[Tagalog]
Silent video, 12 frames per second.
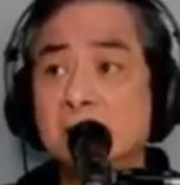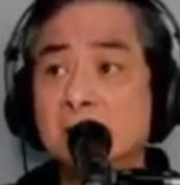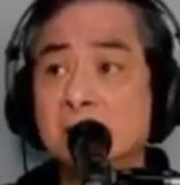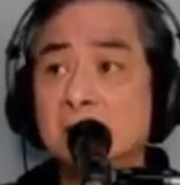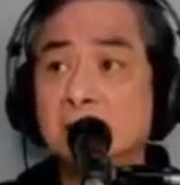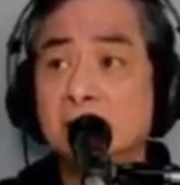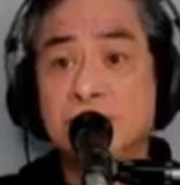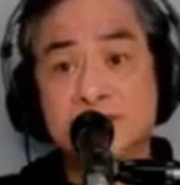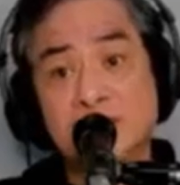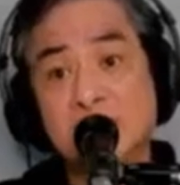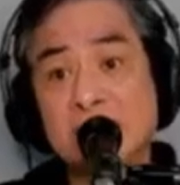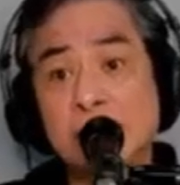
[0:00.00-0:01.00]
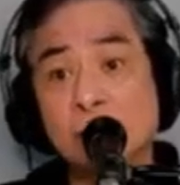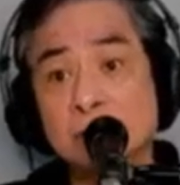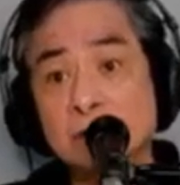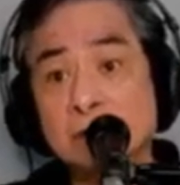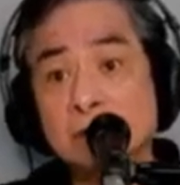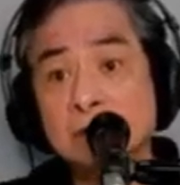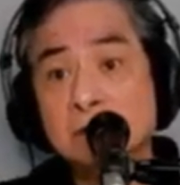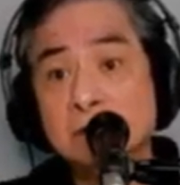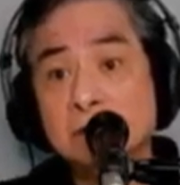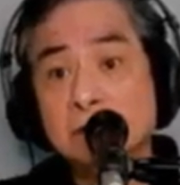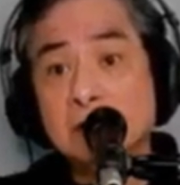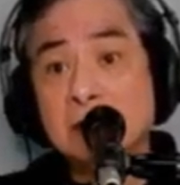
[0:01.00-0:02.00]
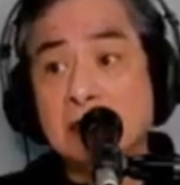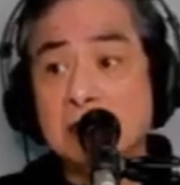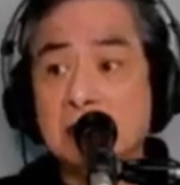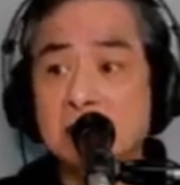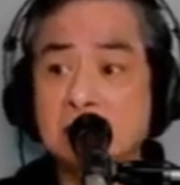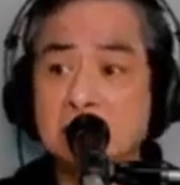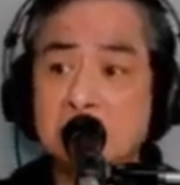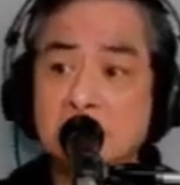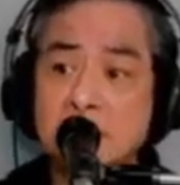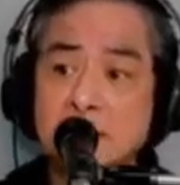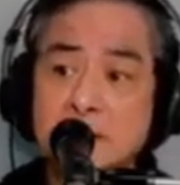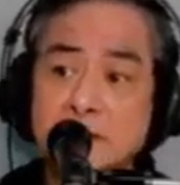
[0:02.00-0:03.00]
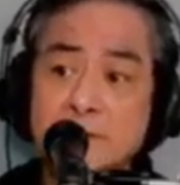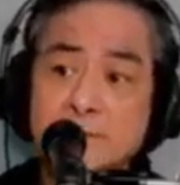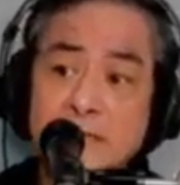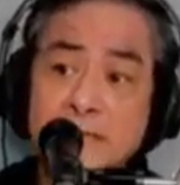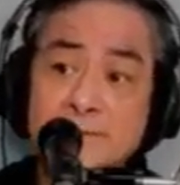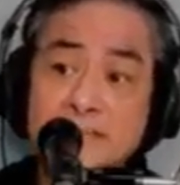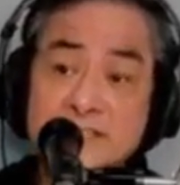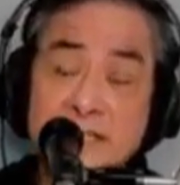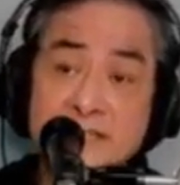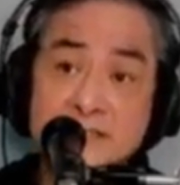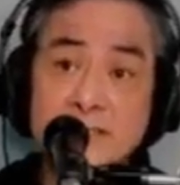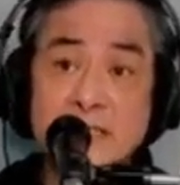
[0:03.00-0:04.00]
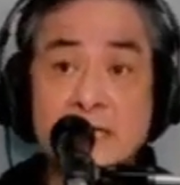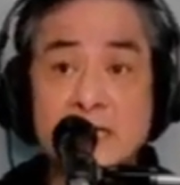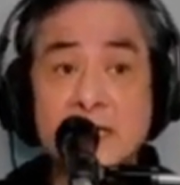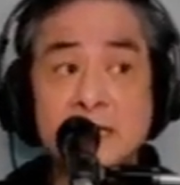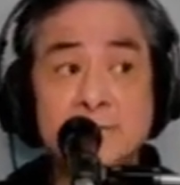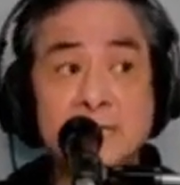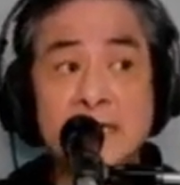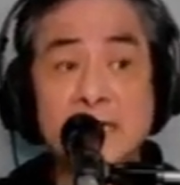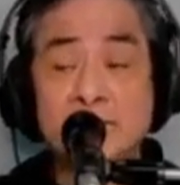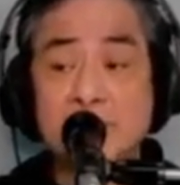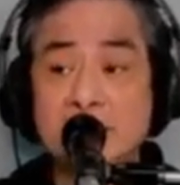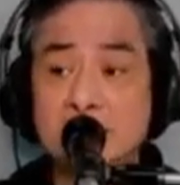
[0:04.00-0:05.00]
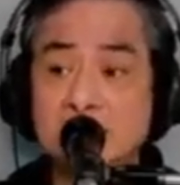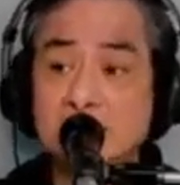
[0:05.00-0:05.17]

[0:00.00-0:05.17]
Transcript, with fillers: noong isang taon ha yung plebiscite sa Palawan